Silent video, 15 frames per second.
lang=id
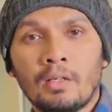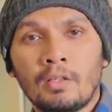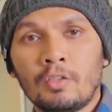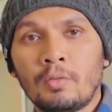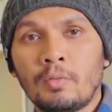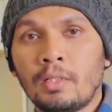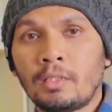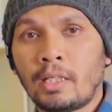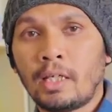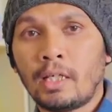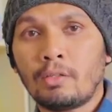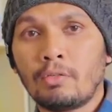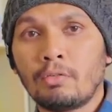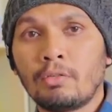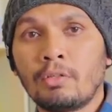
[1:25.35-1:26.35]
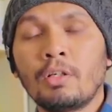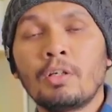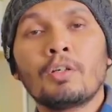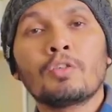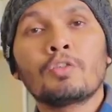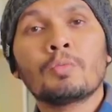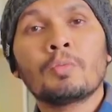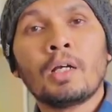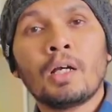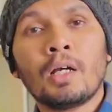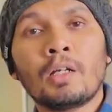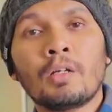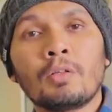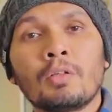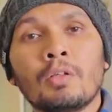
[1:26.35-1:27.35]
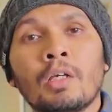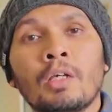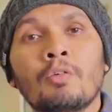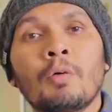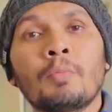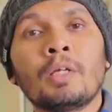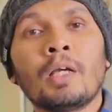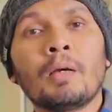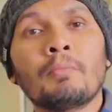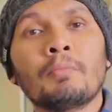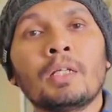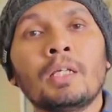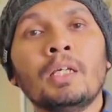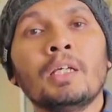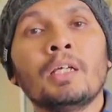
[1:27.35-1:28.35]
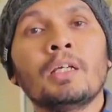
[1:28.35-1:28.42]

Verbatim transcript: Coba saya hitung. Subhanallah wa bihamdi,